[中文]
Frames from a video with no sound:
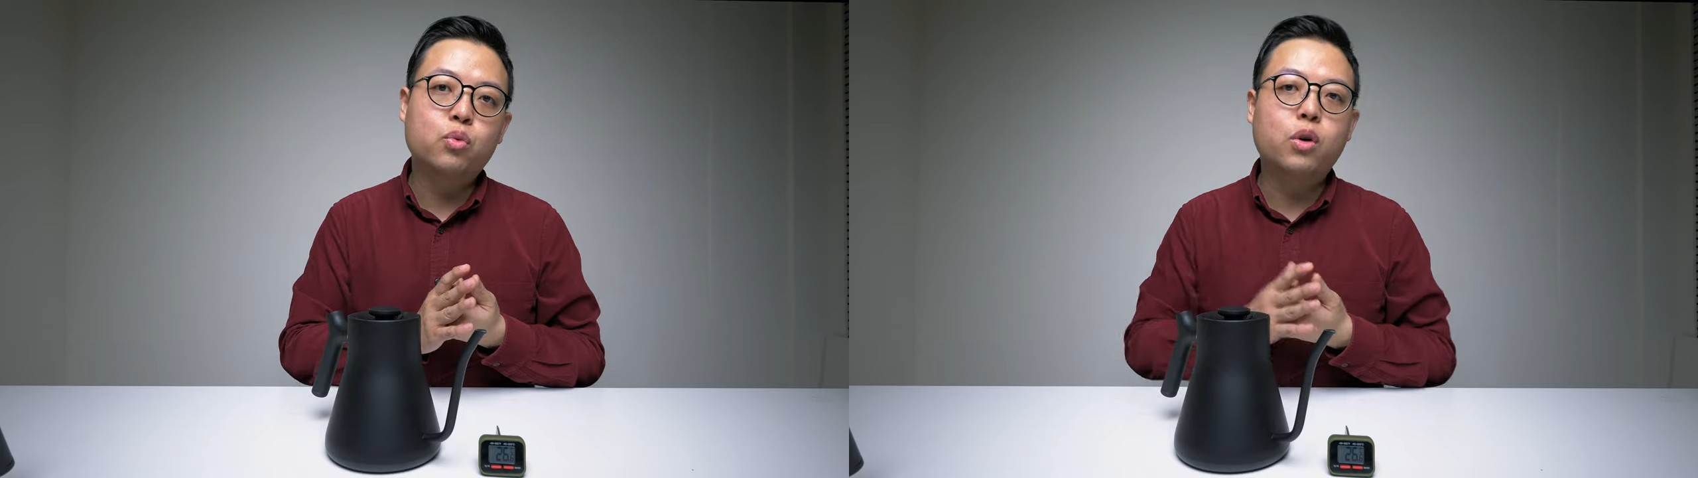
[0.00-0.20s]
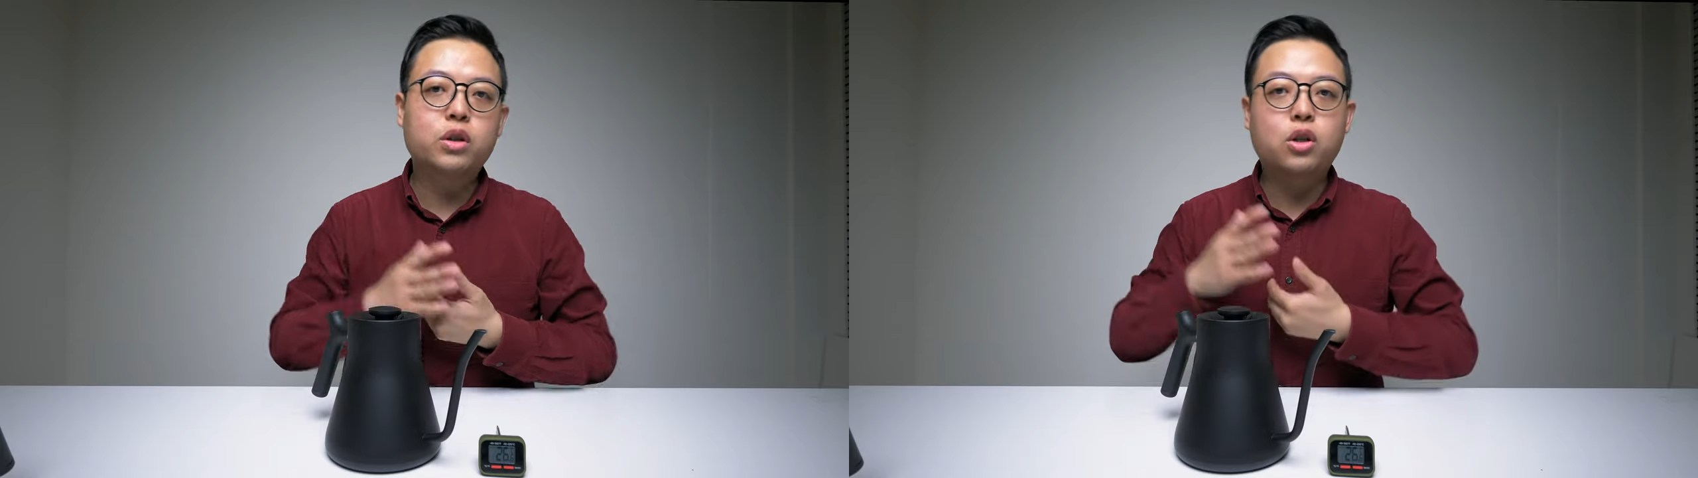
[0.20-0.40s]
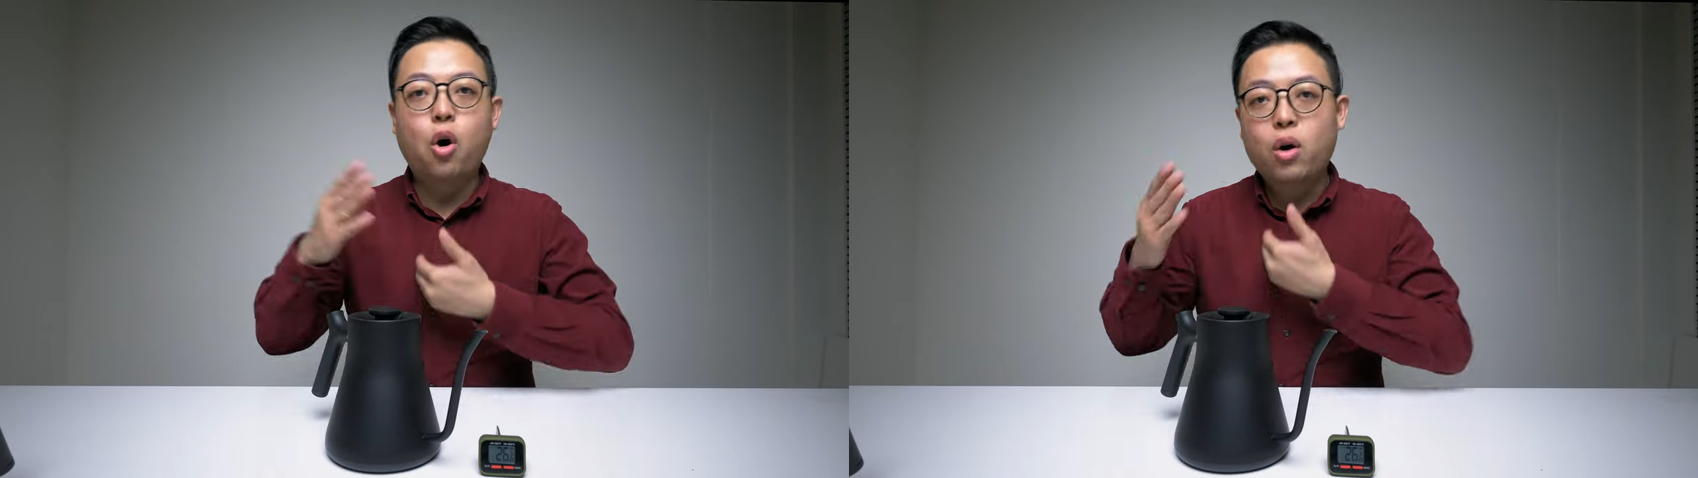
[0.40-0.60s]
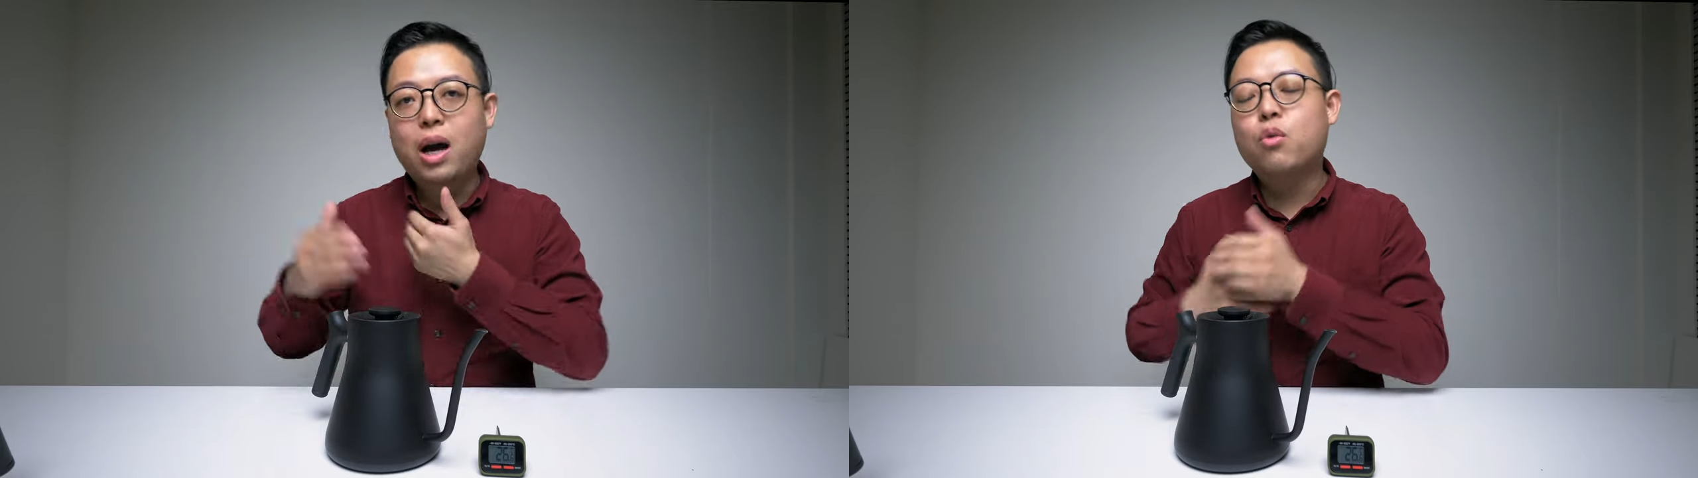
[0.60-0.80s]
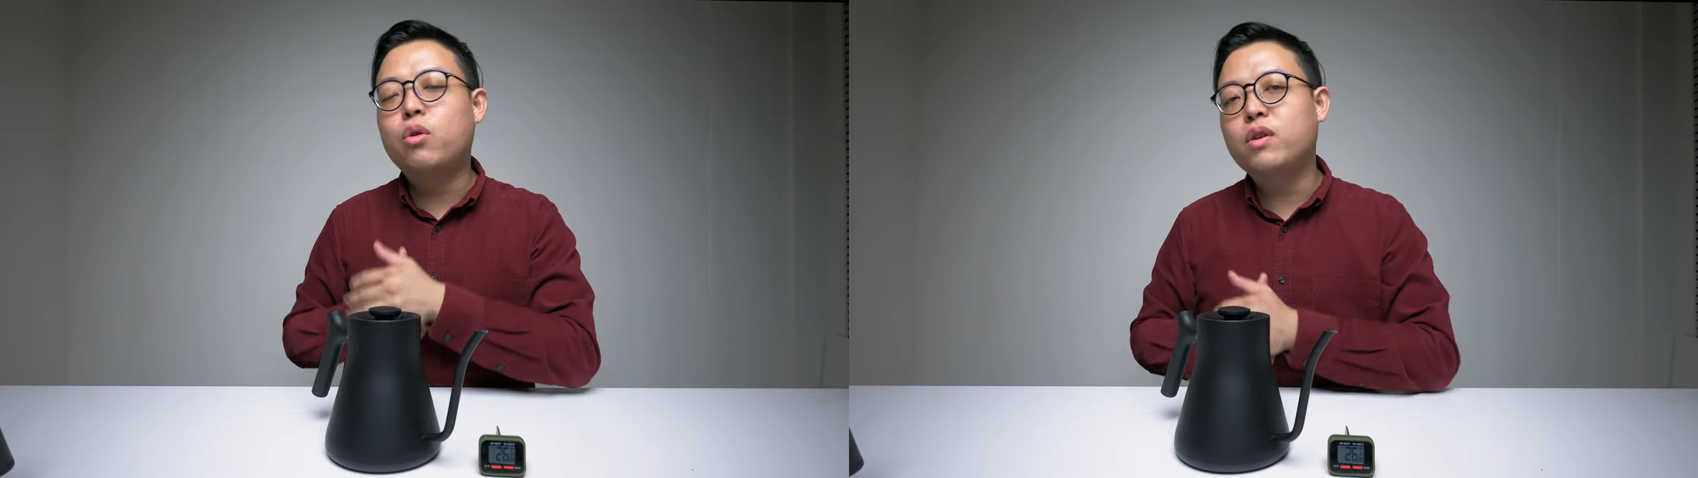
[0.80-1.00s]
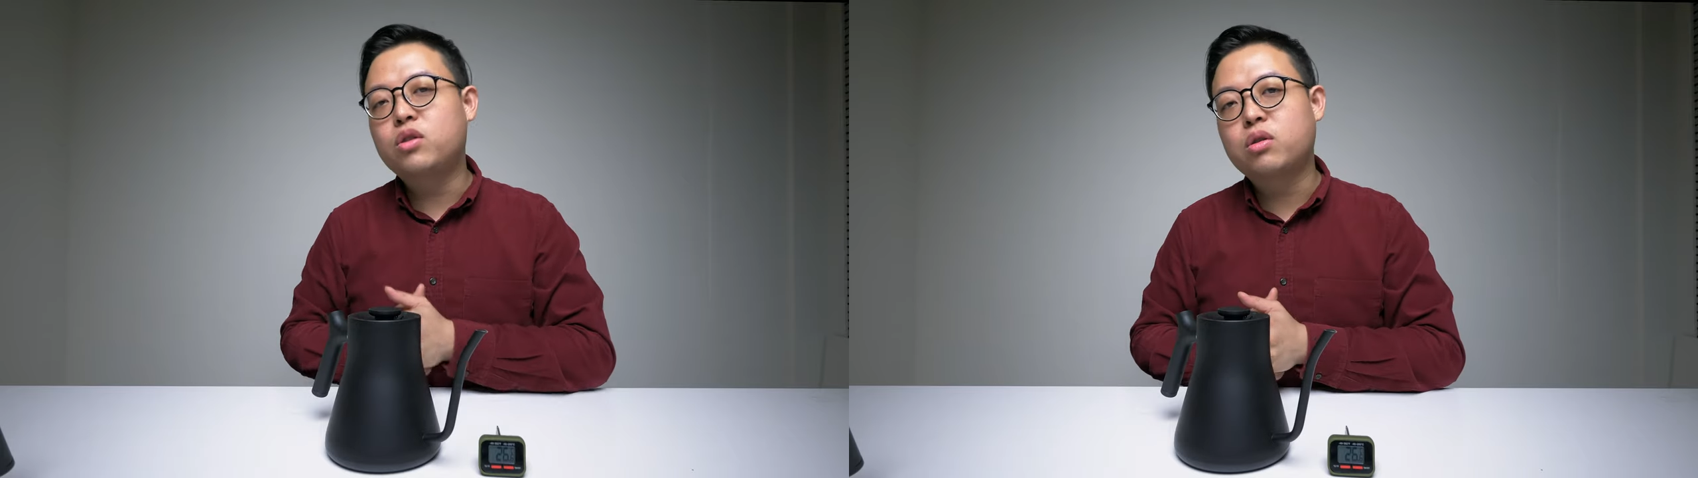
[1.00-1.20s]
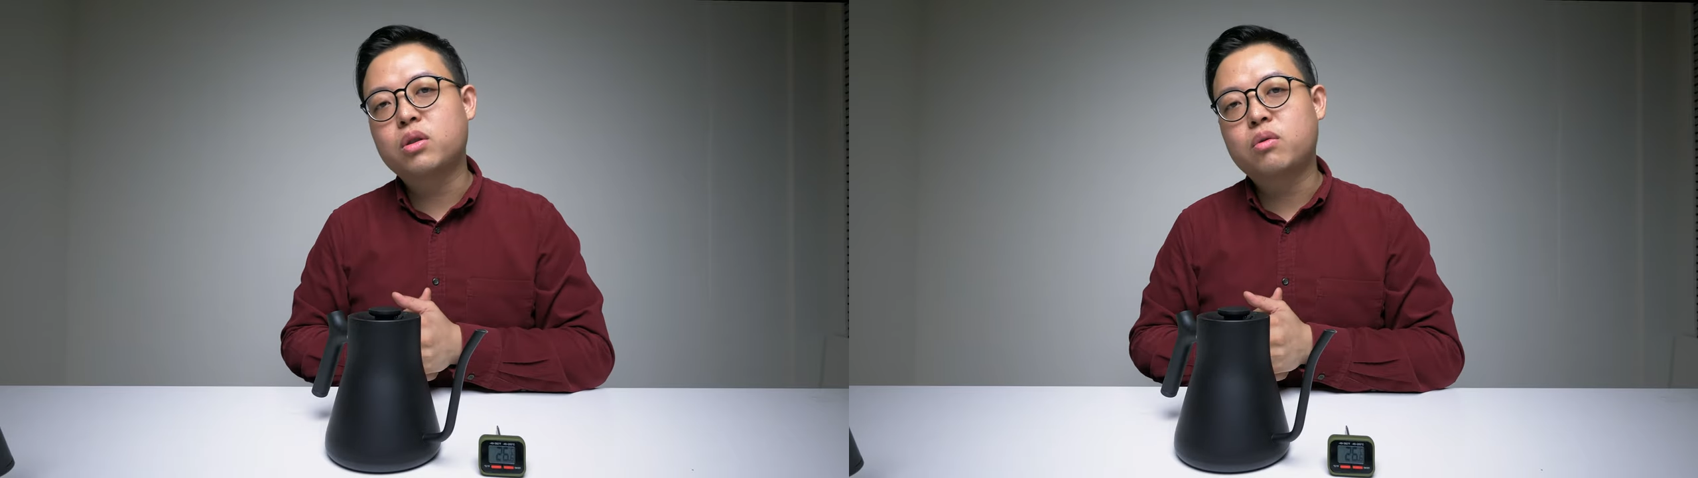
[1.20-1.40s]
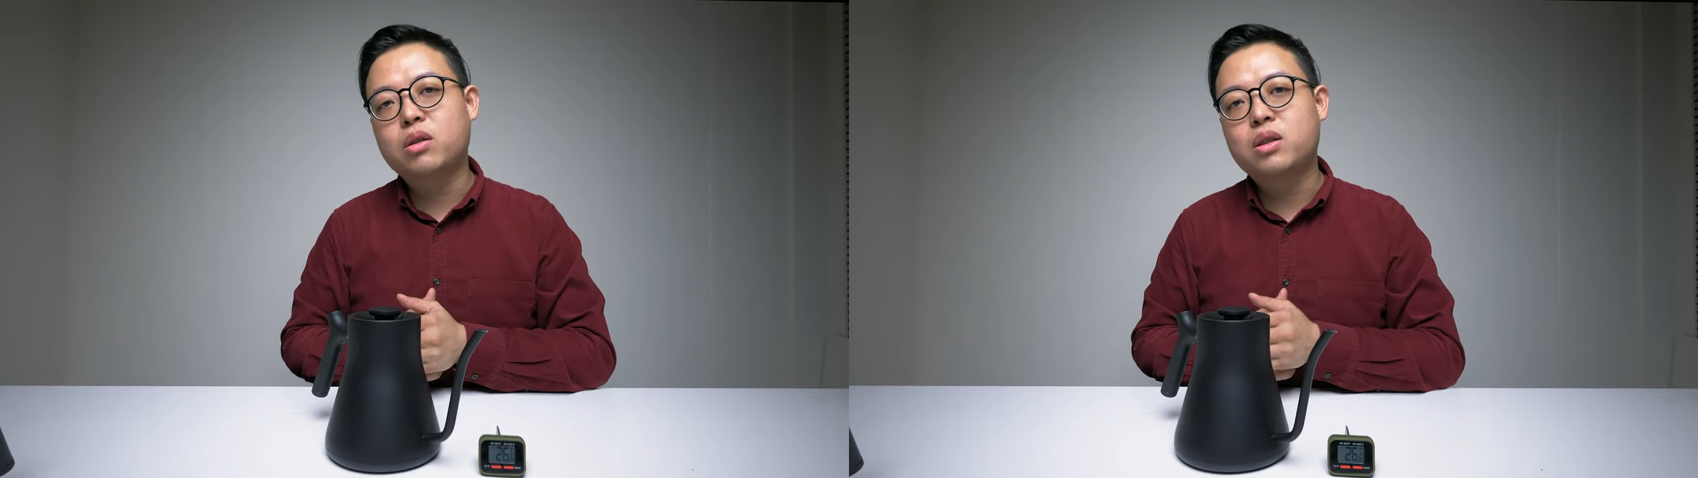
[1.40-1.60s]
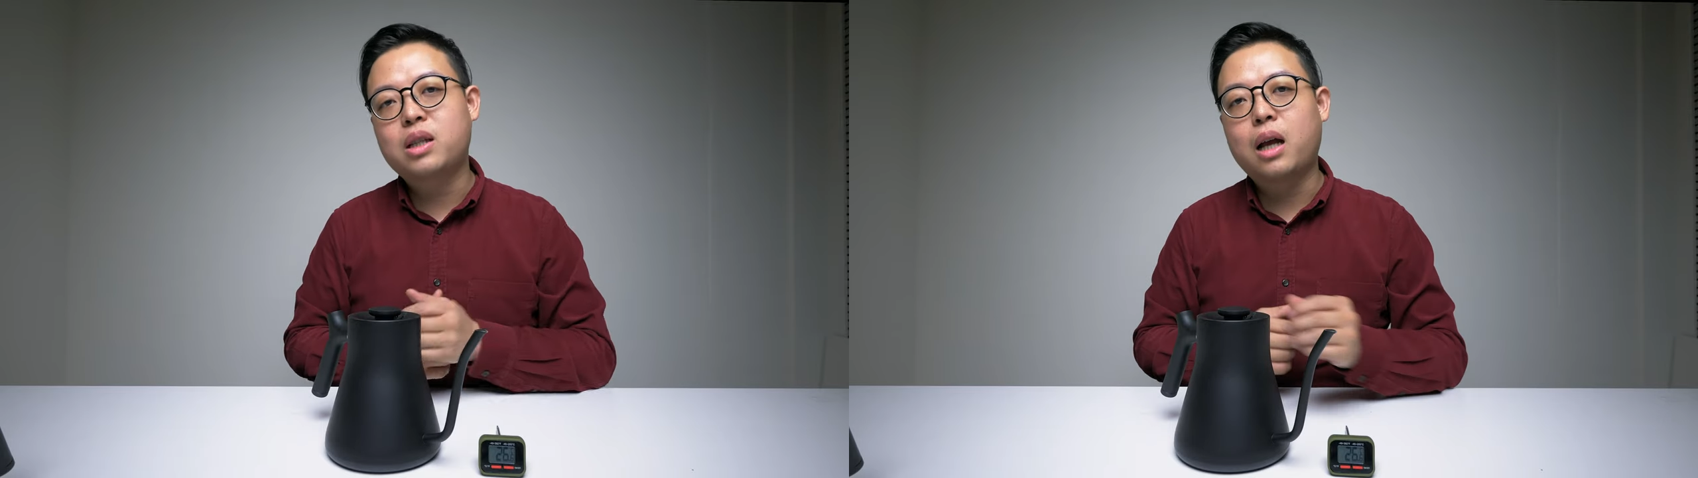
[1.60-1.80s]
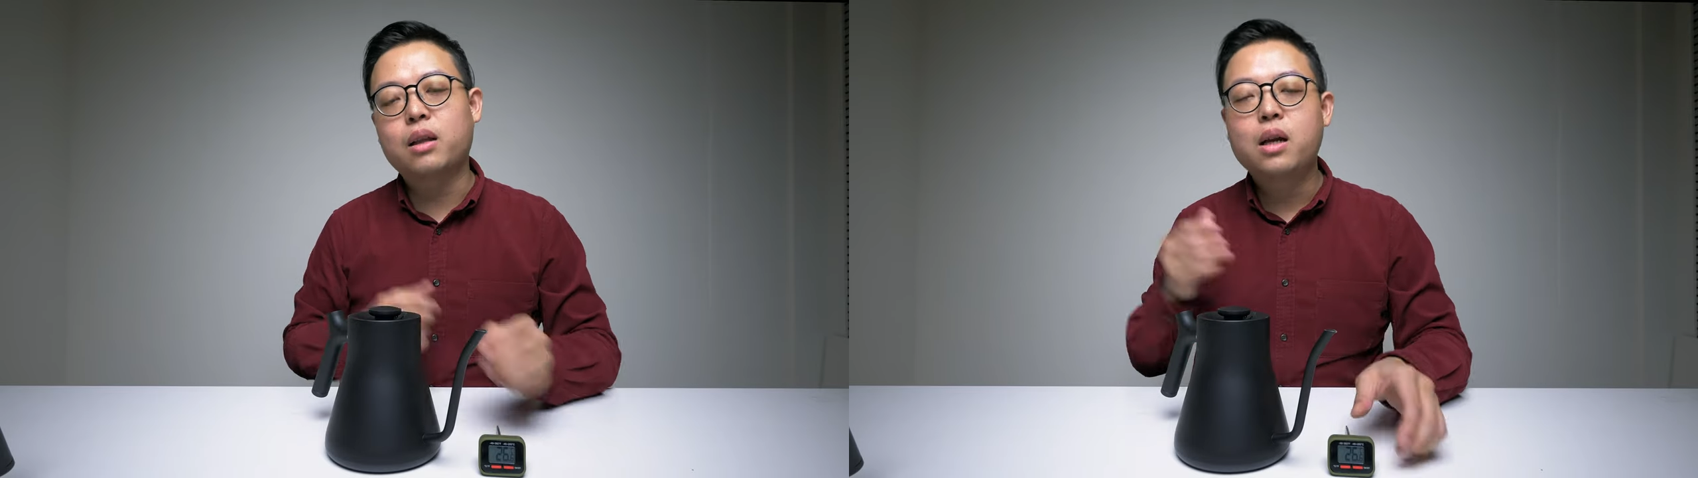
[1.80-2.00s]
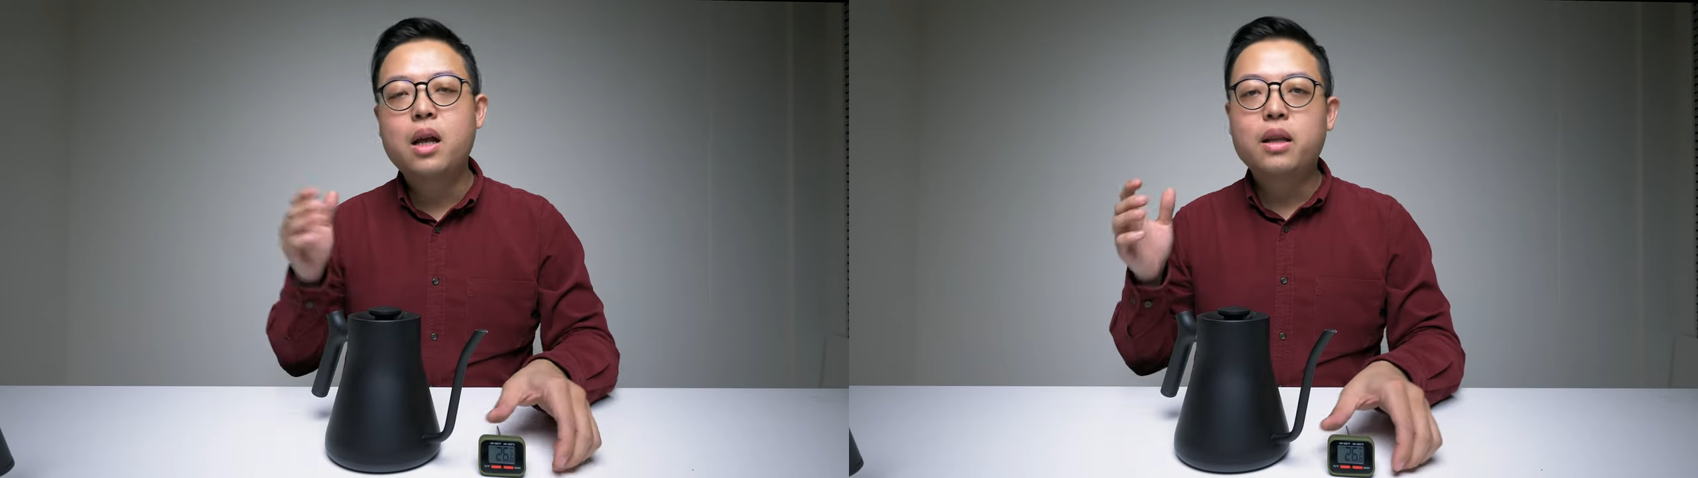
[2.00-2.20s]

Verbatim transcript: 或者是口感过分重的情况之下呢，